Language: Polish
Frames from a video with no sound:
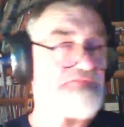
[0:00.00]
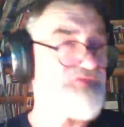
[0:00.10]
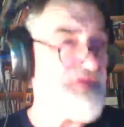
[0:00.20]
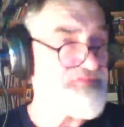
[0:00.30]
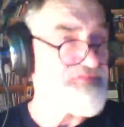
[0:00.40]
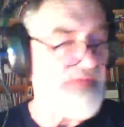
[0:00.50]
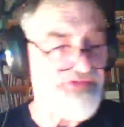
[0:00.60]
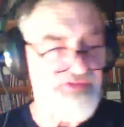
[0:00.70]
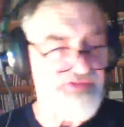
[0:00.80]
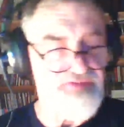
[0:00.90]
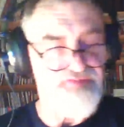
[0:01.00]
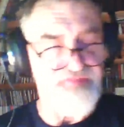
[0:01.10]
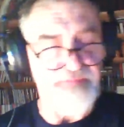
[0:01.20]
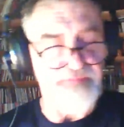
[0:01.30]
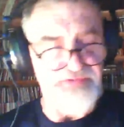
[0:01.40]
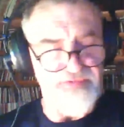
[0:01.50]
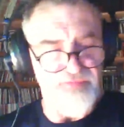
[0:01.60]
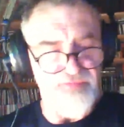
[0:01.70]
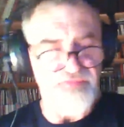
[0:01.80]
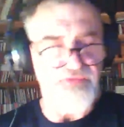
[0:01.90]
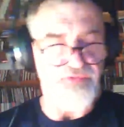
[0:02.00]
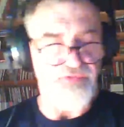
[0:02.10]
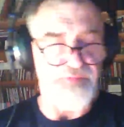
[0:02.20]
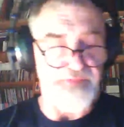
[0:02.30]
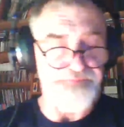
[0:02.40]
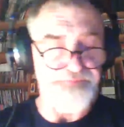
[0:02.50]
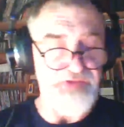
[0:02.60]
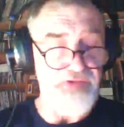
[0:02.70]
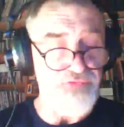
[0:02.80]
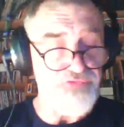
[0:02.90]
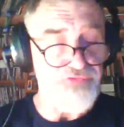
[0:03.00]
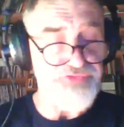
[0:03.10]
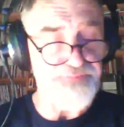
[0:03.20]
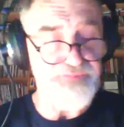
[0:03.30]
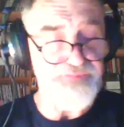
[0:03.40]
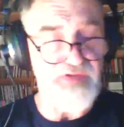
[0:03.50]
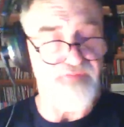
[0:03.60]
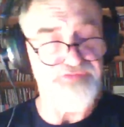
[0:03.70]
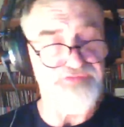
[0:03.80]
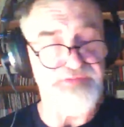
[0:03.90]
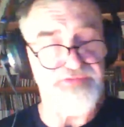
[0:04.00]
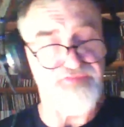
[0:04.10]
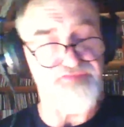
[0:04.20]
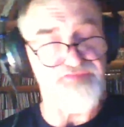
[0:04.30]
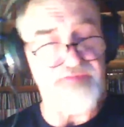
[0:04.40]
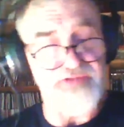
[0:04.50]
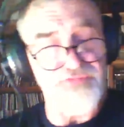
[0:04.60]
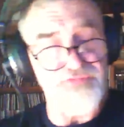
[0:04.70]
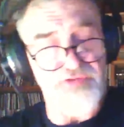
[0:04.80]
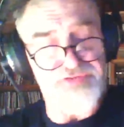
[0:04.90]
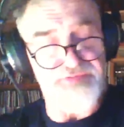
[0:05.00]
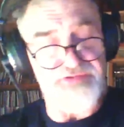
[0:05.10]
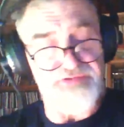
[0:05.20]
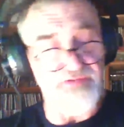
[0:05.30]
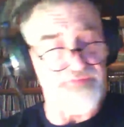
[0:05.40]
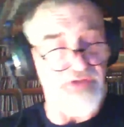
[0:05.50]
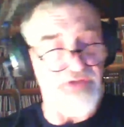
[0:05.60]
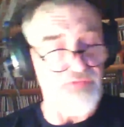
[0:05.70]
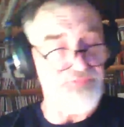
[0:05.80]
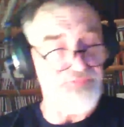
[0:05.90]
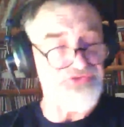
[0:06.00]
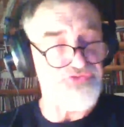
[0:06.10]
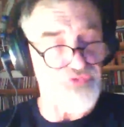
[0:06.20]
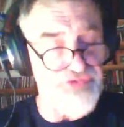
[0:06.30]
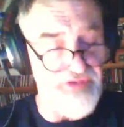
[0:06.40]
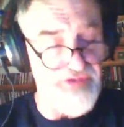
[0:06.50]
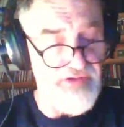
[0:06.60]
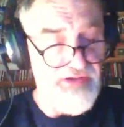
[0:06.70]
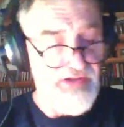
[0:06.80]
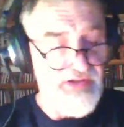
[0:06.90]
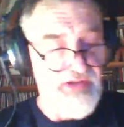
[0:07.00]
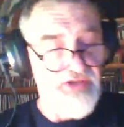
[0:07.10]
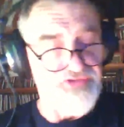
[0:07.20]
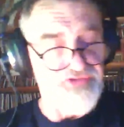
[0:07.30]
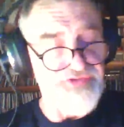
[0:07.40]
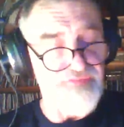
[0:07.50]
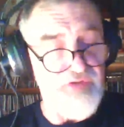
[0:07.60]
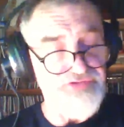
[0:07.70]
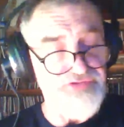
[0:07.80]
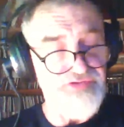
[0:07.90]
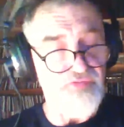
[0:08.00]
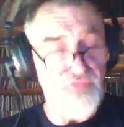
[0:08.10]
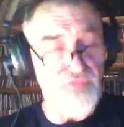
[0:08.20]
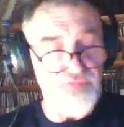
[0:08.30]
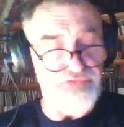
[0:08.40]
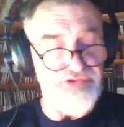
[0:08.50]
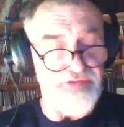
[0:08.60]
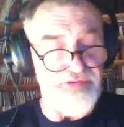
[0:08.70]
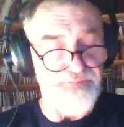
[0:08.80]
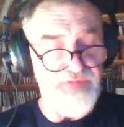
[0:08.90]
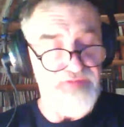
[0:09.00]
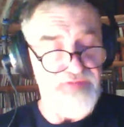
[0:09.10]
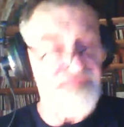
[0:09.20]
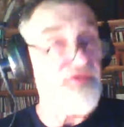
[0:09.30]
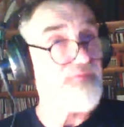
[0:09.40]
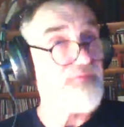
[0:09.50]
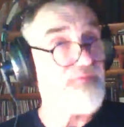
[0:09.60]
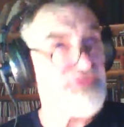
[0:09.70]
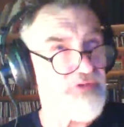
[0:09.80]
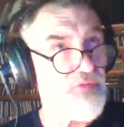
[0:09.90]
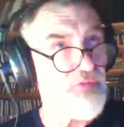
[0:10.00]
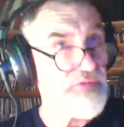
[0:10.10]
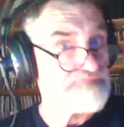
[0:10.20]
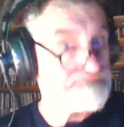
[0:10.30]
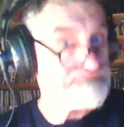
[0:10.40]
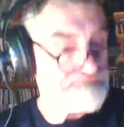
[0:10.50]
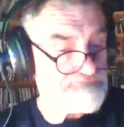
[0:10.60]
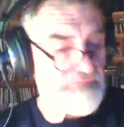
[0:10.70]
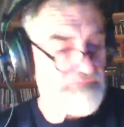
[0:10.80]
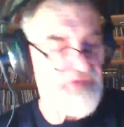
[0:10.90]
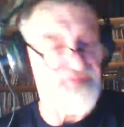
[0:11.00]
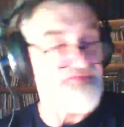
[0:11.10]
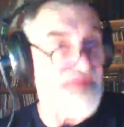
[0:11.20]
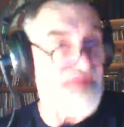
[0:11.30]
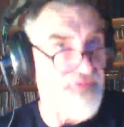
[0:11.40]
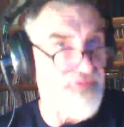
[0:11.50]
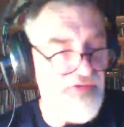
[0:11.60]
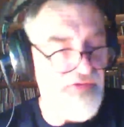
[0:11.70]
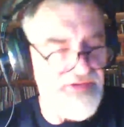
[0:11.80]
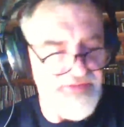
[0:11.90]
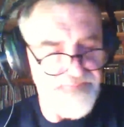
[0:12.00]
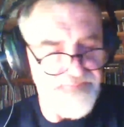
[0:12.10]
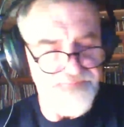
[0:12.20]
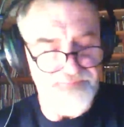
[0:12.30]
coraz bardziej zapadał w chorobę. I otóż w święto zesłania Ducha Świętego miał przeczucie, że właśnie umrze, co przyjął z zadowoleniem.